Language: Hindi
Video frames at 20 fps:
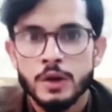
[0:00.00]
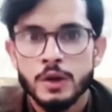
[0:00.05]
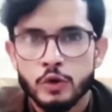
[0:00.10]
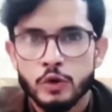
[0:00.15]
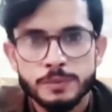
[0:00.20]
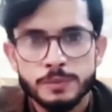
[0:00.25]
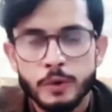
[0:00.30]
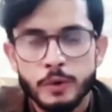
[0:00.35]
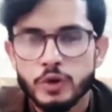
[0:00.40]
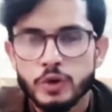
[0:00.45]

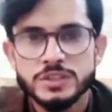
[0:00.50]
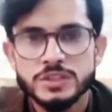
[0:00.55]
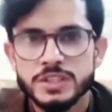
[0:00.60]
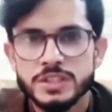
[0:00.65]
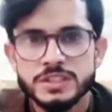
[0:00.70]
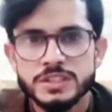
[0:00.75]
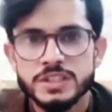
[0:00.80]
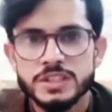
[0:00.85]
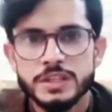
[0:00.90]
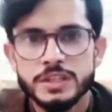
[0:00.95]
उसमें कोई
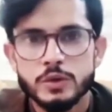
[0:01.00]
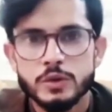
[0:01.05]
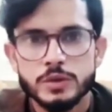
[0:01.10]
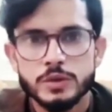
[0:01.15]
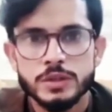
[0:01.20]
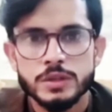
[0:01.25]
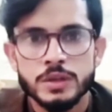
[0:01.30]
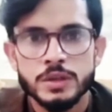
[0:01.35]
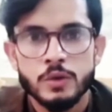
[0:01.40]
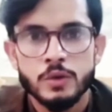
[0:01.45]
चेंजिंग नहीं
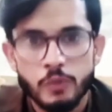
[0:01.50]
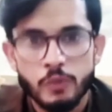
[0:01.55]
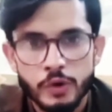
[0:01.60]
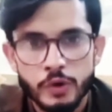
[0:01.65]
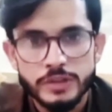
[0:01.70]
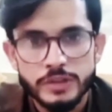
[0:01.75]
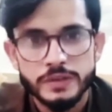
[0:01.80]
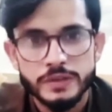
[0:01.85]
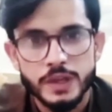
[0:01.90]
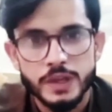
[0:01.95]
होती
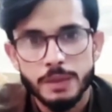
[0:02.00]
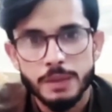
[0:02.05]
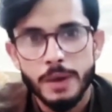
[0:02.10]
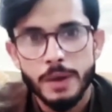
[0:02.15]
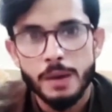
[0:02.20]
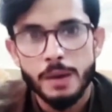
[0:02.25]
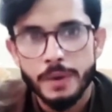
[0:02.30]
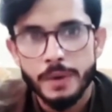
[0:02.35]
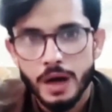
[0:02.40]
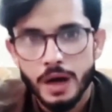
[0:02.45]
वही सेम
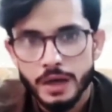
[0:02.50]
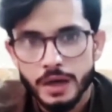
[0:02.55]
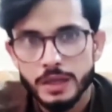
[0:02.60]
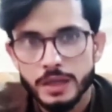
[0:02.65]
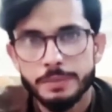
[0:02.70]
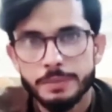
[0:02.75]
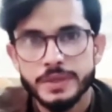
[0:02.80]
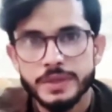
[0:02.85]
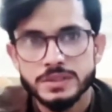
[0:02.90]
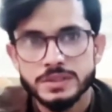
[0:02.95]
आप
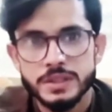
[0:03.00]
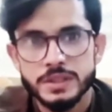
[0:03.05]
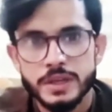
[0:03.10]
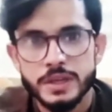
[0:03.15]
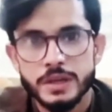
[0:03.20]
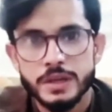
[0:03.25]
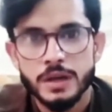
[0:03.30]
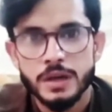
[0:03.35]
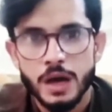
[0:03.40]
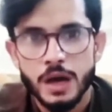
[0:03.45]
आगे
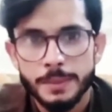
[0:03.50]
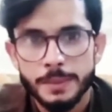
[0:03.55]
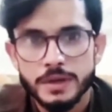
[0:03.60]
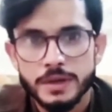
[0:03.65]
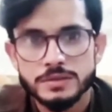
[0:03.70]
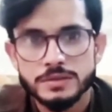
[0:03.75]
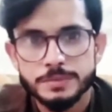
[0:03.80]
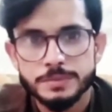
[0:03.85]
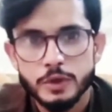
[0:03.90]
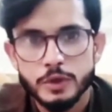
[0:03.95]
बेचेंगे आप
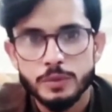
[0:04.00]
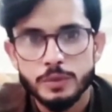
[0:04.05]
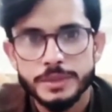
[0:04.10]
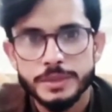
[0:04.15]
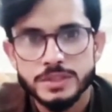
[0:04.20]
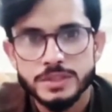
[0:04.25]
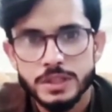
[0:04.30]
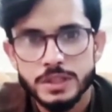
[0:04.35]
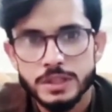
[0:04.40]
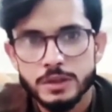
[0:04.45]
कस्टमर को
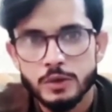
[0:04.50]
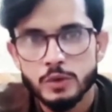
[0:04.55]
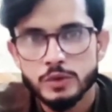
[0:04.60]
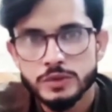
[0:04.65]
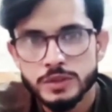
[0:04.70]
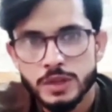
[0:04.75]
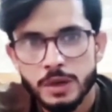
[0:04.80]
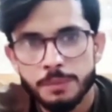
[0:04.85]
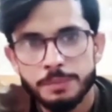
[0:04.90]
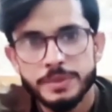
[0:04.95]
बेचेंगे तो
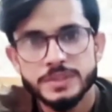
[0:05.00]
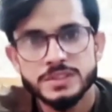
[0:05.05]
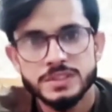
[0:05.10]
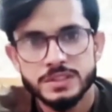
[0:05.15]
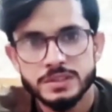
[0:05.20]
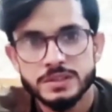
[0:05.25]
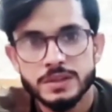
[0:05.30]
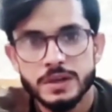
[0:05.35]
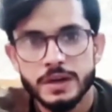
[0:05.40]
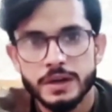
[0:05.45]
उससे हम
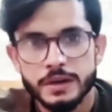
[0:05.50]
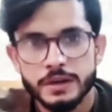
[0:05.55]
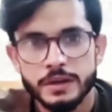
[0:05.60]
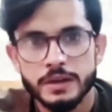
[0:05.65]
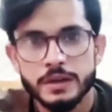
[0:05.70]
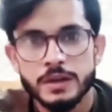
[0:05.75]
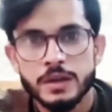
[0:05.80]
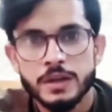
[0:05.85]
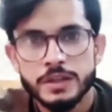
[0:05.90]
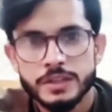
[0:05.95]
परचेज
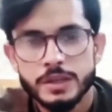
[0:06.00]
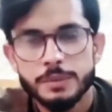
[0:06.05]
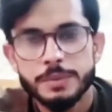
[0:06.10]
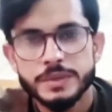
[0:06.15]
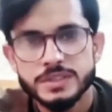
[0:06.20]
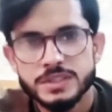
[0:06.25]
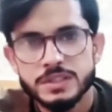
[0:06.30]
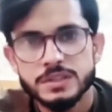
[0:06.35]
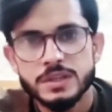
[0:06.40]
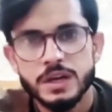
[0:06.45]
कहेंगे ये
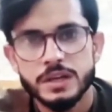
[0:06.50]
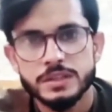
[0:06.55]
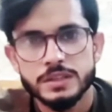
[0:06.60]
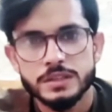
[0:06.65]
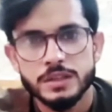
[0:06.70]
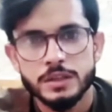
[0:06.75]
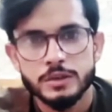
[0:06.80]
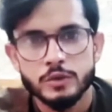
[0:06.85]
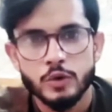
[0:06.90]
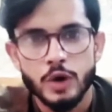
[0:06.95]
परचेज कहा
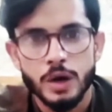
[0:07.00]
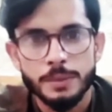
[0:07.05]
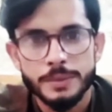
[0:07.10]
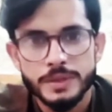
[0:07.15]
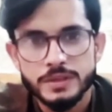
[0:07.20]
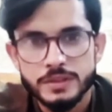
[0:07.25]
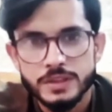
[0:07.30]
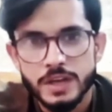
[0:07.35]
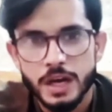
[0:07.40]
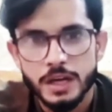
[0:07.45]
जाता है इसको अब
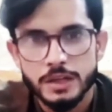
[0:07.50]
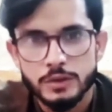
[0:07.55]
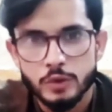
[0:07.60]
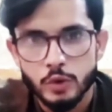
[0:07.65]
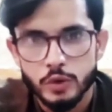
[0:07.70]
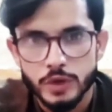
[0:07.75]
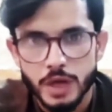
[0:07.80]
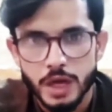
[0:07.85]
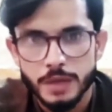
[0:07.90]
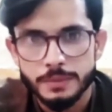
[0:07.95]
इसके आगे
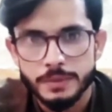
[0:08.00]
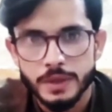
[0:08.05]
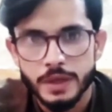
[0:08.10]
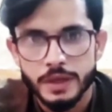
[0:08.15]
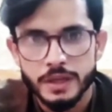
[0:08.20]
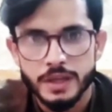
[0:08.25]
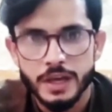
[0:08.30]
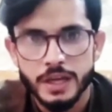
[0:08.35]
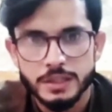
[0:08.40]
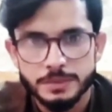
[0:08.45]
दो टाइप्स हैं
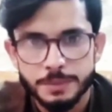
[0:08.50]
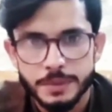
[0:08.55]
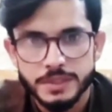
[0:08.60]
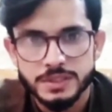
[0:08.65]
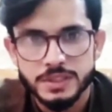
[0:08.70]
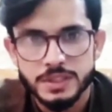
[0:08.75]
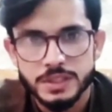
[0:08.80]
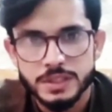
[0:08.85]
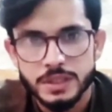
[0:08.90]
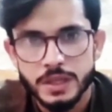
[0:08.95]
कैश
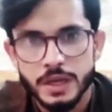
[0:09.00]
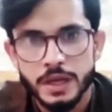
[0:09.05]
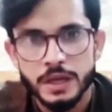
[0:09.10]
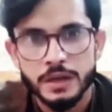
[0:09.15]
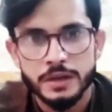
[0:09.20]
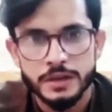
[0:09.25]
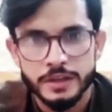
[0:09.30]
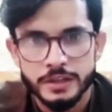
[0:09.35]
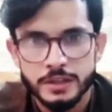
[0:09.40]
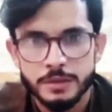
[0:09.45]
परचेज है
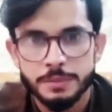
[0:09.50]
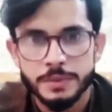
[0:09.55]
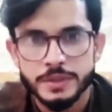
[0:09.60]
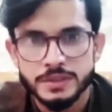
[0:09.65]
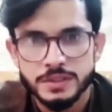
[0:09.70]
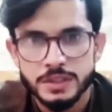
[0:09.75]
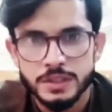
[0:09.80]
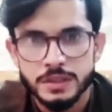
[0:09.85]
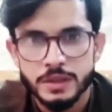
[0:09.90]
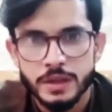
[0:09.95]
क्रेडिट
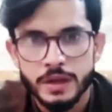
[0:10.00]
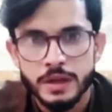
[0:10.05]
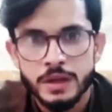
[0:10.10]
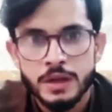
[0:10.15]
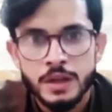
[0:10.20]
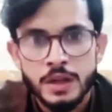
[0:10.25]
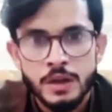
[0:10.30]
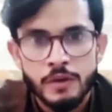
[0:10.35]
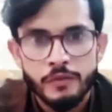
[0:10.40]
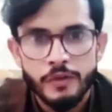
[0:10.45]
परचेज है
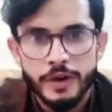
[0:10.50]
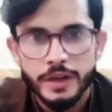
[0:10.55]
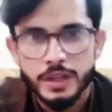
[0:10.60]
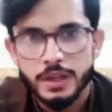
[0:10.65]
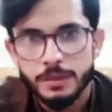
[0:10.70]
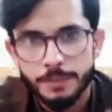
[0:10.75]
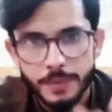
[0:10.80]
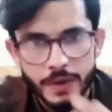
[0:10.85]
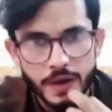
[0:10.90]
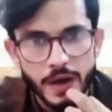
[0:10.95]
फॉर
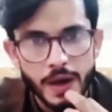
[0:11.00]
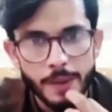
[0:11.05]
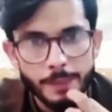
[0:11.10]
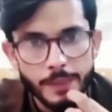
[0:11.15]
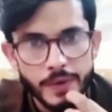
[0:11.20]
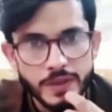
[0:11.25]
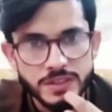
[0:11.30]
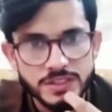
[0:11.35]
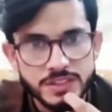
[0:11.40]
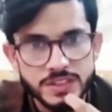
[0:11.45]
एग्ज़ाम्पल
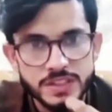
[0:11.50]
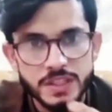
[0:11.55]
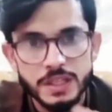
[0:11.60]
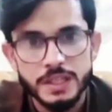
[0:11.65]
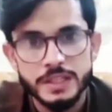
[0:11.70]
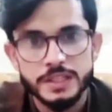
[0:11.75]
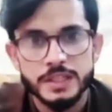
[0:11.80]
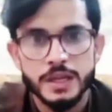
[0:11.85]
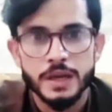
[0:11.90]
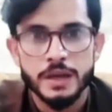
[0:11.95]
आपने चीज़ें
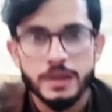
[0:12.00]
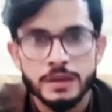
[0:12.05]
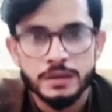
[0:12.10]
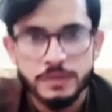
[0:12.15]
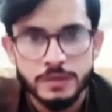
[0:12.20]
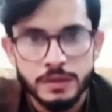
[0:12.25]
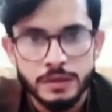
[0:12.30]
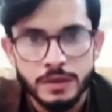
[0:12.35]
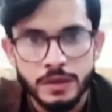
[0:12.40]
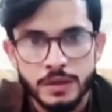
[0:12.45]
ली हैं
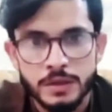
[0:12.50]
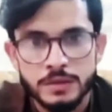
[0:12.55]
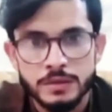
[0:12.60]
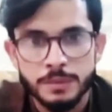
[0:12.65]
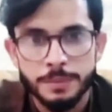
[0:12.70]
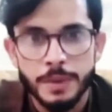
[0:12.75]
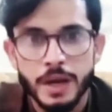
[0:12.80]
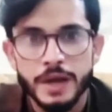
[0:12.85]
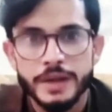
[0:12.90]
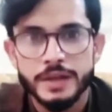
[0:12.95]
किसी से
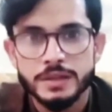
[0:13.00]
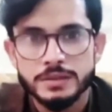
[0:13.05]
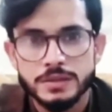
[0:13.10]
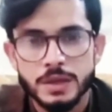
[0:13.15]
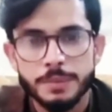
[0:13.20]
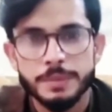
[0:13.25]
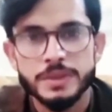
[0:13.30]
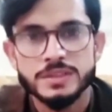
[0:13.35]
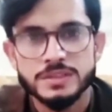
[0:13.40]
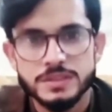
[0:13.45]
सप्लायर से
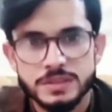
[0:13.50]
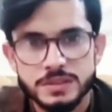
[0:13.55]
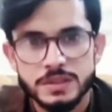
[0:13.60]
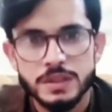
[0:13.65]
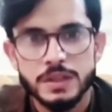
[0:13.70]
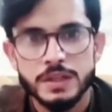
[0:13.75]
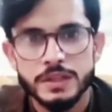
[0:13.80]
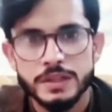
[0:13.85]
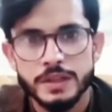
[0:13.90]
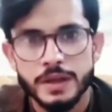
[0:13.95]
आपने
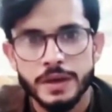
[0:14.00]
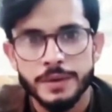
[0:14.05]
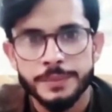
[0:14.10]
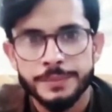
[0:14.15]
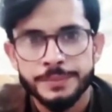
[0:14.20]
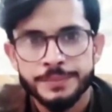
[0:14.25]
चीज़ें ली हैं